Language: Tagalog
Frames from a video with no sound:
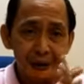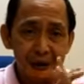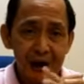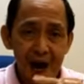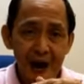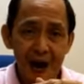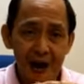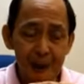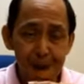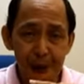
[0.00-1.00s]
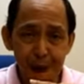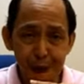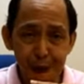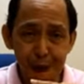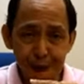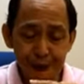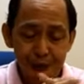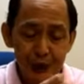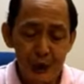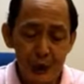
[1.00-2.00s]
nag-aalaga ng baboy.
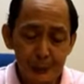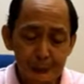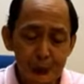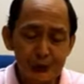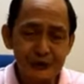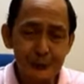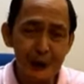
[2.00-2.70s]
Bukod sa